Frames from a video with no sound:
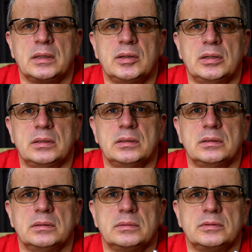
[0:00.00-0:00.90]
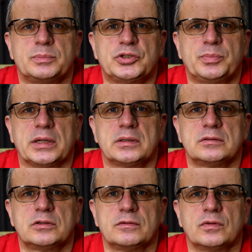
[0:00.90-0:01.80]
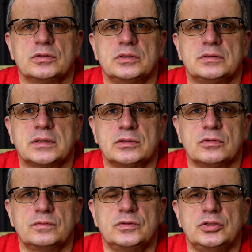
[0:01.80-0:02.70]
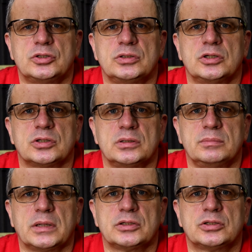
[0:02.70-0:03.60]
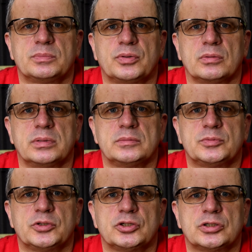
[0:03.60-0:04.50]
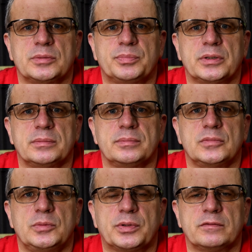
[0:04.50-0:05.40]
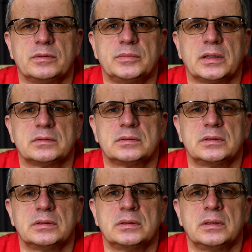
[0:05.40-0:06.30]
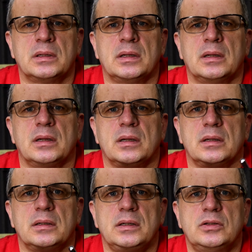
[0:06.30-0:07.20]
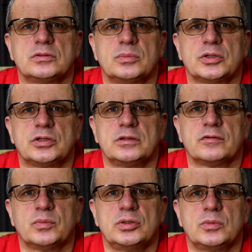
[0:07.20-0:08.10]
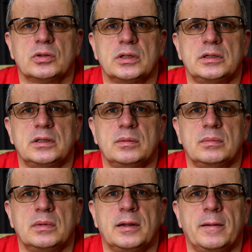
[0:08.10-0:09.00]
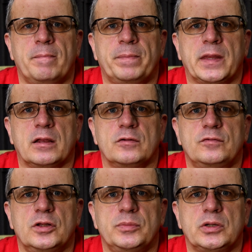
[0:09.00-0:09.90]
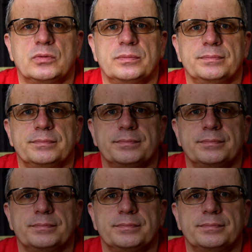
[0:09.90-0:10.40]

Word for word: Yy, przypadek zdrowotny stanowisz, jeżeli masz problem z przeszczepem i prawem jazdy i do zobaczenia w moim kolejnym filmiku.